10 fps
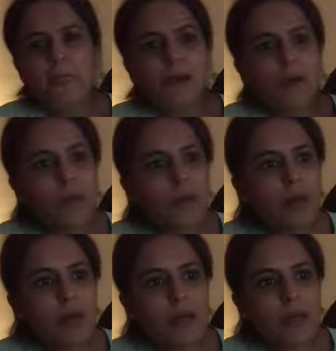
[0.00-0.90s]

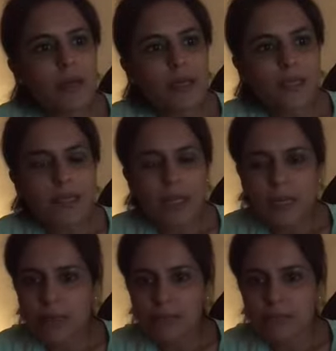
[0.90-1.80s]

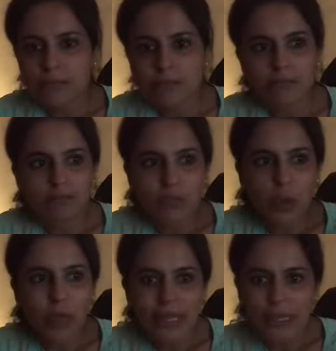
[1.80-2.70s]

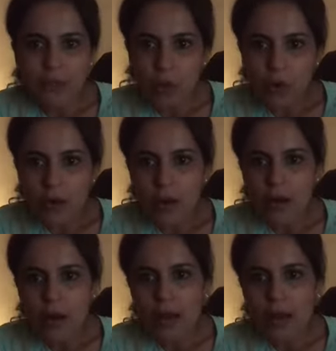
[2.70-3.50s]
ودول أخرى